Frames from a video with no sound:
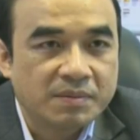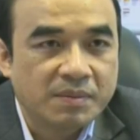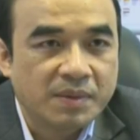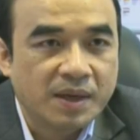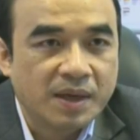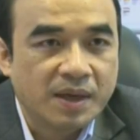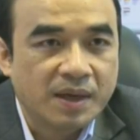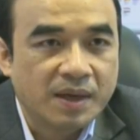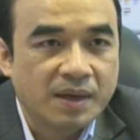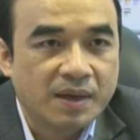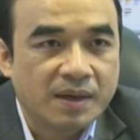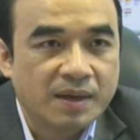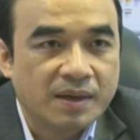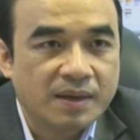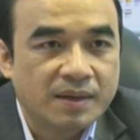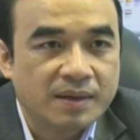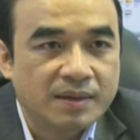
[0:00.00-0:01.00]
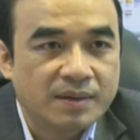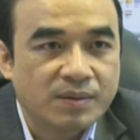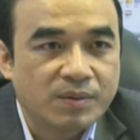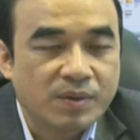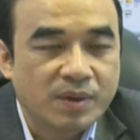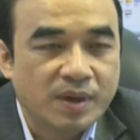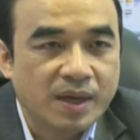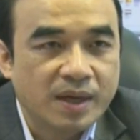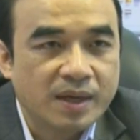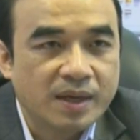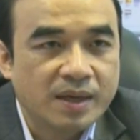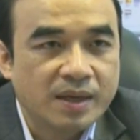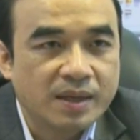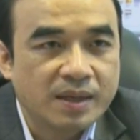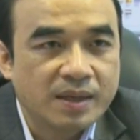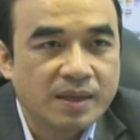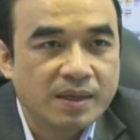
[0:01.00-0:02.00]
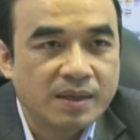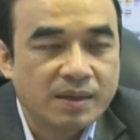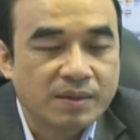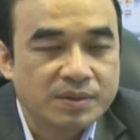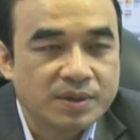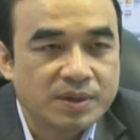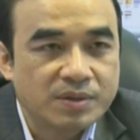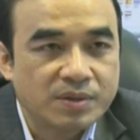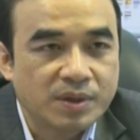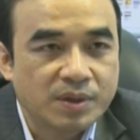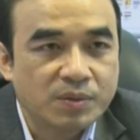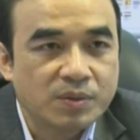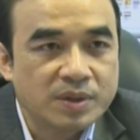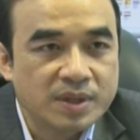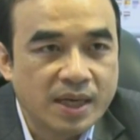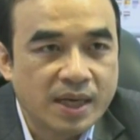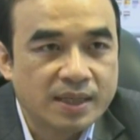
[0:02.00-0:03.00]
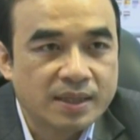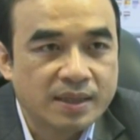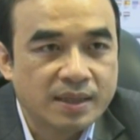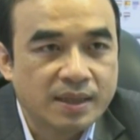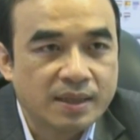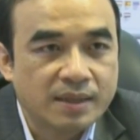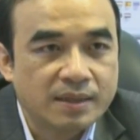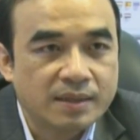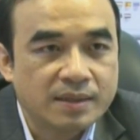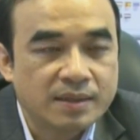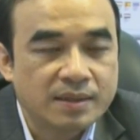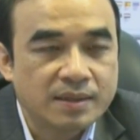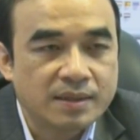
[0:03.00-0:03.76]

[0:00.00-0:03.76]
mà của các cái kỳ thi học sinh giỏi quốc gia chẳng hạn thì